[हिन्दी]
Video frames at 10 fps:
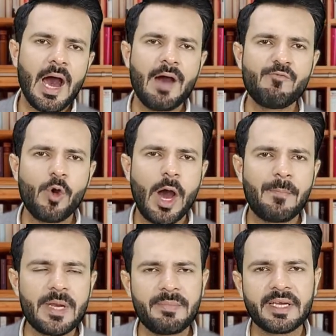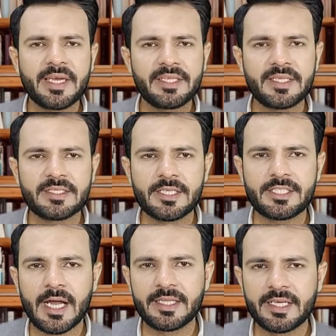अब वो अपनी मंगेतर से
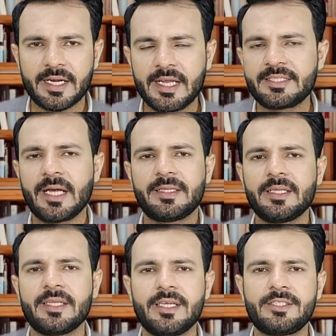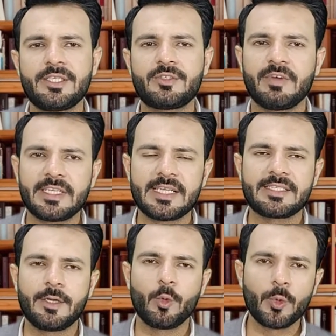शादी करना चाहते थे जिस वजह
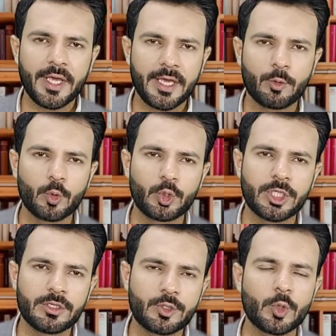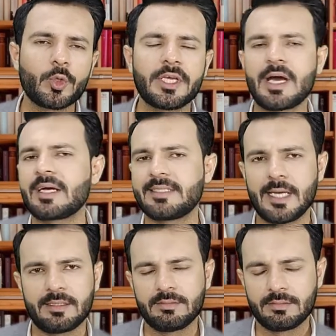से उन्हें कुछ ज़रूरी
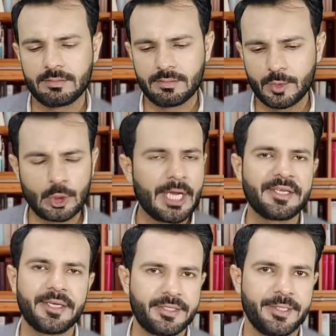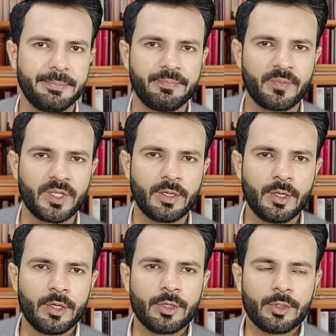कागजात चाहिए थे
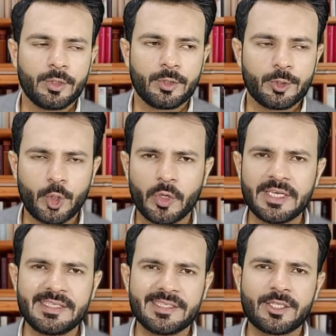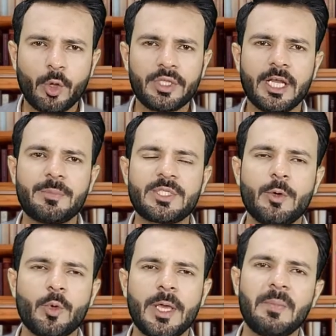जो कि सऊदी अरब से
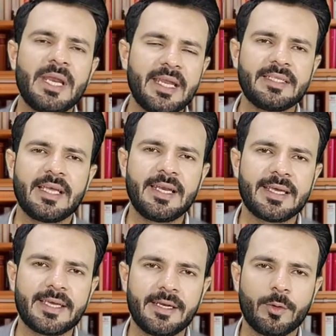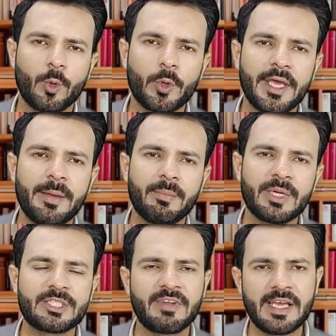उन्हें मिलने थे लेकिन उन्हें
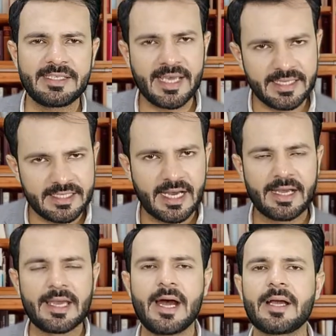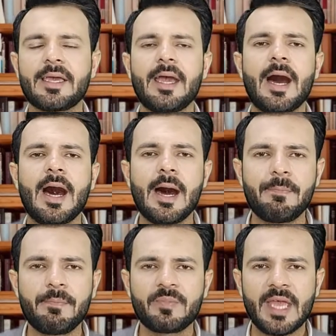मशवरा ये दिया गया कि
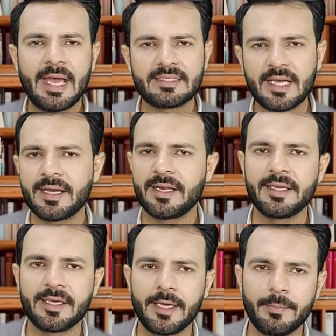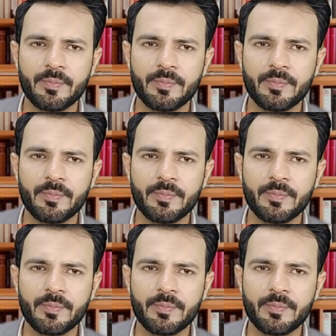आप ऐसा करें कि